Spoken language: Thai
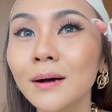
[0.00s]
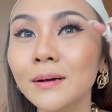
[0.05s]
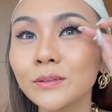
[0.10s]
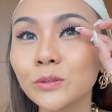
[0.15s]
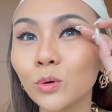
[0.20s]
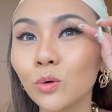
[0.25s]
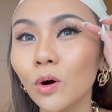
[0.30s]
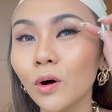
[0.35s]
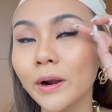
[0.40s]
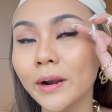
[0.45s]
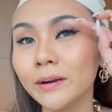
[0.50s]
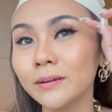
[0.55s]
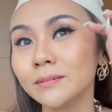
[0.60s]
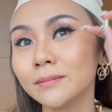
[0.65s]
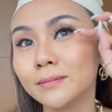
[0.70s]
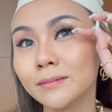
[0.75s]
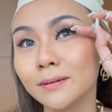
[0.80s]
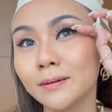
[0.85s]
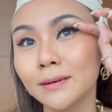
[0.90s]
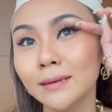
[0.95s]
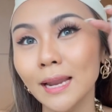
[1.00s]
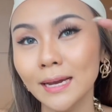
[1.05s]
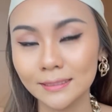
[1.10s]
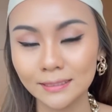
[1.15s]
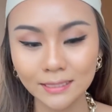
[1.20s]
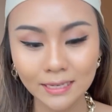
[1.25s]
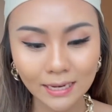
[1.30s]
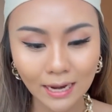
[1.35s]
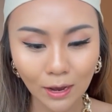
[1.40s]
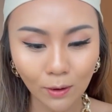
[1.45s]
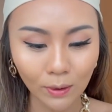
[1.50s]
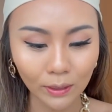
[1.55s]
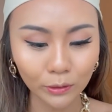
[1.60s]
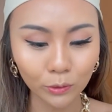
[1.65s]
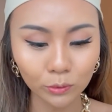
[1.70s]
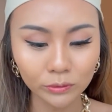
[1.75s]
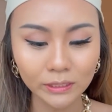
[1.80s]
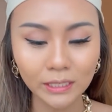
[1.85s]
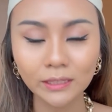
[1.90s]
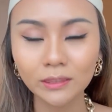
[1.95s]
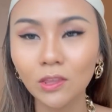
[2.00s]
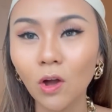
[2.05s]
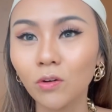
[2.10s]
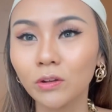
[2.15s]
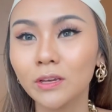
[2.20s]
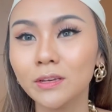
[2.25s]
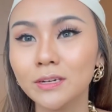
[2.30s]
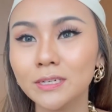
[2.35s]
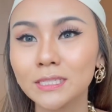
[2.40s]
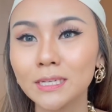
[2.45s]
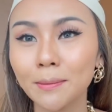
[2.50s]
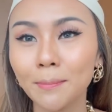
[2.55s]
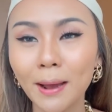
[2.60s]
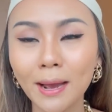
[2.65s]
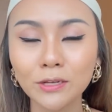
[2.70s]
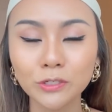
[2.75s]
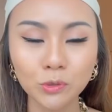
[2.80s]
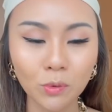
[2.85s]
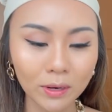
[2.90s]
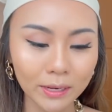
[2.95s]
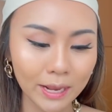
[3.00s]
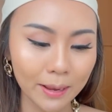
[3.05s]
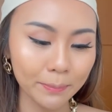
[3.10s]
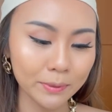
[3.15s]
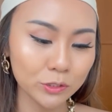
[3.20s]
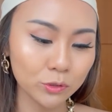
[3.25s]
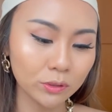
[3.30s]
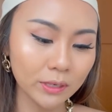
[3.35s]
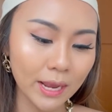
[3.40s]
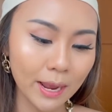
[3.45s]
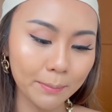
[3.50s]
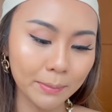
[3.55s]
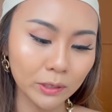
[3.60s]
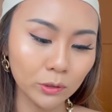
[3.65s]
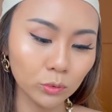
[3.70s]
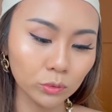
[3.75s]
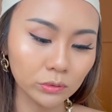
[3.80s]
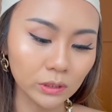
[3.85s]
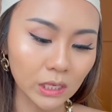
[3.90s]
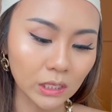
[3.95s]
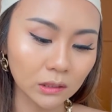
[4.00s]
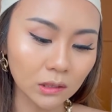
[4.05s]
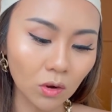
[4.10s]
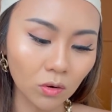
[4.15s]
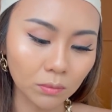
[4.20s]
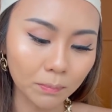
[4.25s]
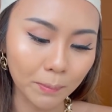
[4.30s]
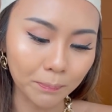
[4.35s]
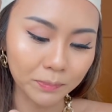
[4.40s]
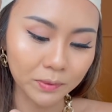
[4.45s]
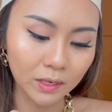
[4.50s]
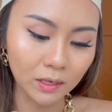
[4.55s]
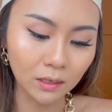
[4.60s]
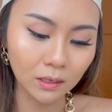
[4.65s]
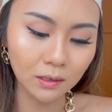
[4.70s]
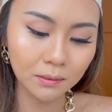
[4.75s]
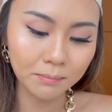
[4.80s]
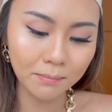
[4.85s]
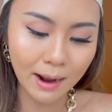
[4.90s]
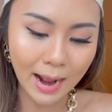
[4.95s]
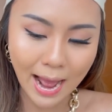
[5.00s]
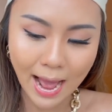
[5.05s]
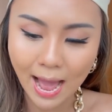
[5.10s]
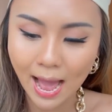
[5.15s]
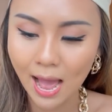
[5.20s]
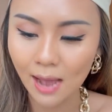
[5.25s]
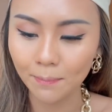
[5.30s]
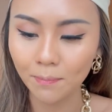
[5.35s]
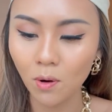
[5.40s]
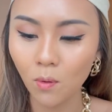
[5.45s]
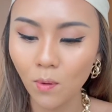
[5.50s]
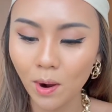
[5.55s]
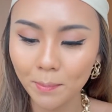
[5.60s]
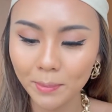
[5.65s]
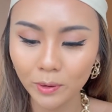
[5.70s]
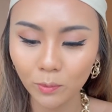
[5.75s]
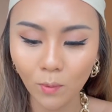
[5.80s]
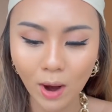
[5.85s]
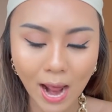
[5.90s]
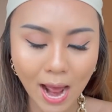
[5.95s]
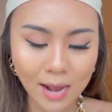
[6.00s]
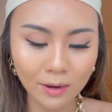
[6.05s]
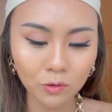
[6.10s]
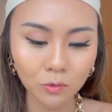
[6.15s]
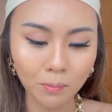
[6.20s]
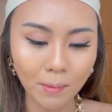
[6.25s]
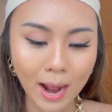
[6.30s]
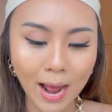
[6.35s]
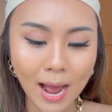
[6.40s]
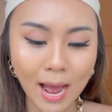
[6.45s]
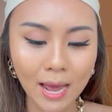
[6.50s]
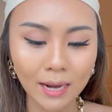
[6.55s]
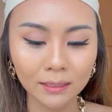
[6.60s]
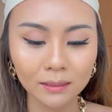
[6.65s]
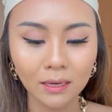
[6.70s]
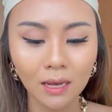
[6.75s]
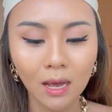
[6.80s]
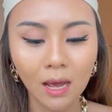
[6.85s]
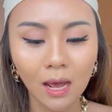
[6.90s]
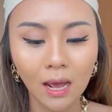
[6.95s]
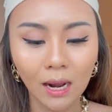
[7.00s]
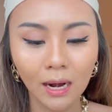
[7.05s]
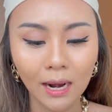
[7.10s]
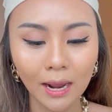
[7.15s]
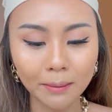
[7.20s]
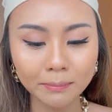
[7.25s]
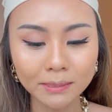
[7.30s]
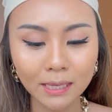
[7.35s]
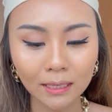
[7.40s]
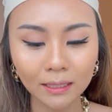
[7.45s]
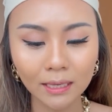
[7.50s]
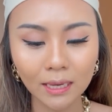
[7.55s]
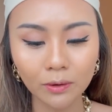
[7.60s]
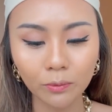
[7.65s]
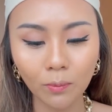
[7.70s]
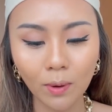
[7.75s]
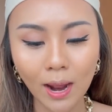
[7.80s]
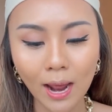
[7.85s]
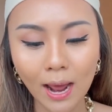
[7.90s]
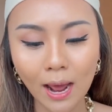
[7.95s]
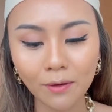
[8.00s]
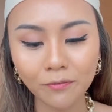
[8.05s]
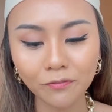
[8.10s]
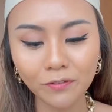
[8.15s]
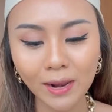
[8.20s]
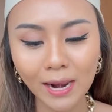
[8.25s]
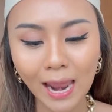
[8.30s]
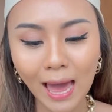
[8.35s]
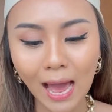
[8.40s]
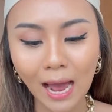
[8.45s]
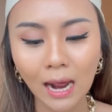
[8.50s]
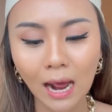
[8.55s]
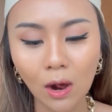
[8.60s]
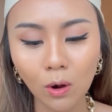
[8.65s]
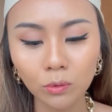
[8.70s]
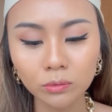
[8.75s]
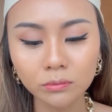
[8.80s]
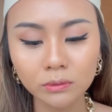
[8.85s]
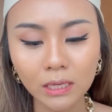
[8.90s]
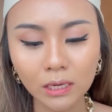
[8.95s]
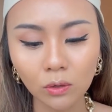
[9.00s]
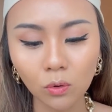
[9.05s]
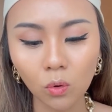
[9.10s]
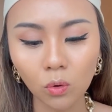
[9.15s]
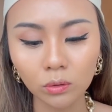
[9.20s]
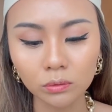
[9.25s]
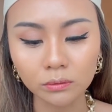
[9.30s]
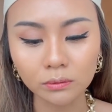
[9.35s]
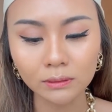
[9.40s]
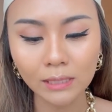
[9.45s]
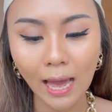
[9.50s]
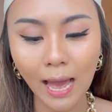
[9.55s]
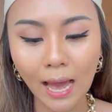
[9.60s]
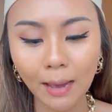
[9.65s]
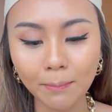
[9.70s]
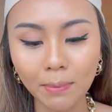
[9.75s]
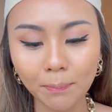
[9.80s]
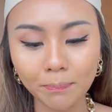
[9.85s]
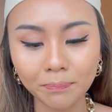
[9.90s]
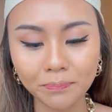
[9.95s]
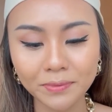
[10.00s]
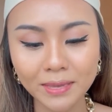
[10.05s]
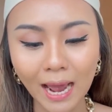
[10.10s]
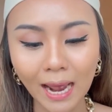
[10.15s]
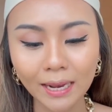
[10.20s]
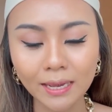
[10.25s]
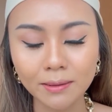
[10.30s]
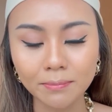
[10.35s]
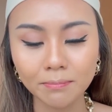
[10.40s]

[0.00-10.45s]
ทุกคนหลังจากที่เราอ่ะดูติ๊กต็อกเยอะๆใช่ปะช่วงนี้เป็นช่วงที่แอมมาดูติ๊กต็อกแบบเยอะมาก เพราะว่ามันว่างอยู่บ้าน และแอมสังเกตว่าฝรั่งเขาติดขนตาแบบใหญ่